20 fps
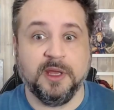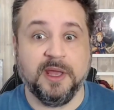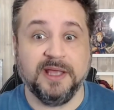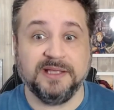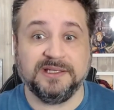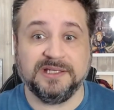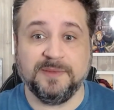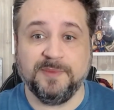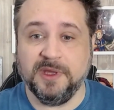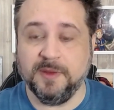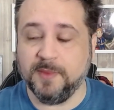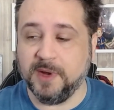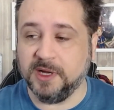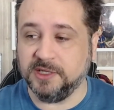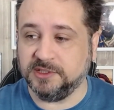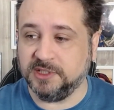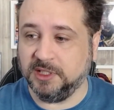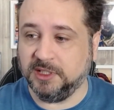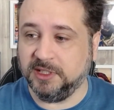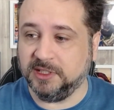Essa minha
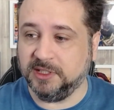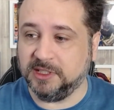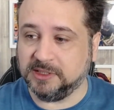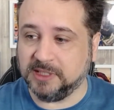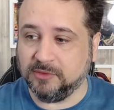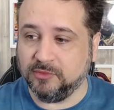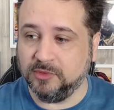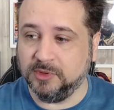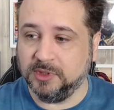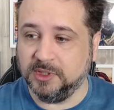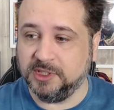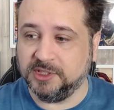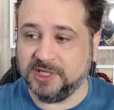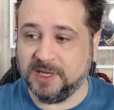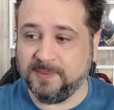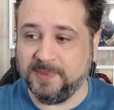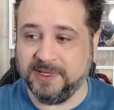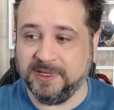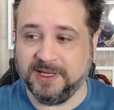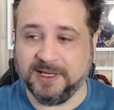imagem aqui, ela está com LUT
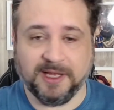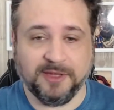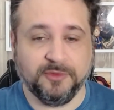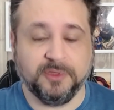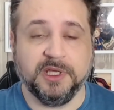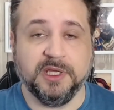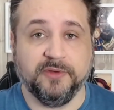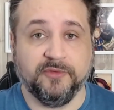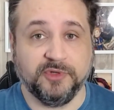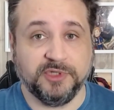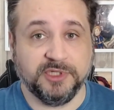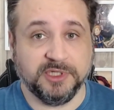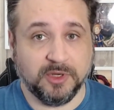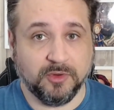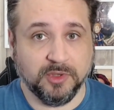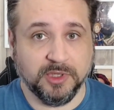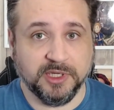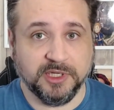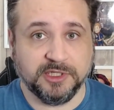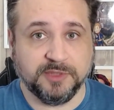aplicado. Eu vou
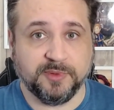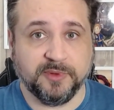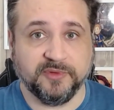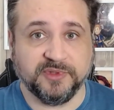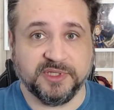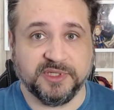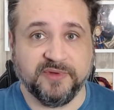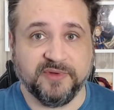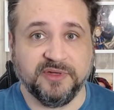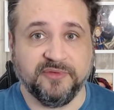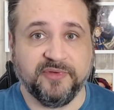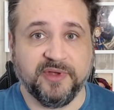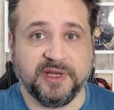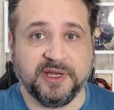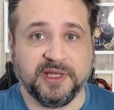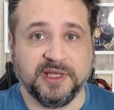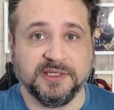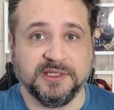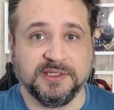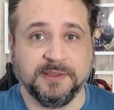tirar o LUT para você ver a
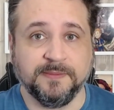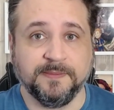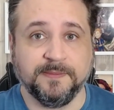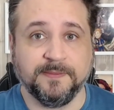diferença.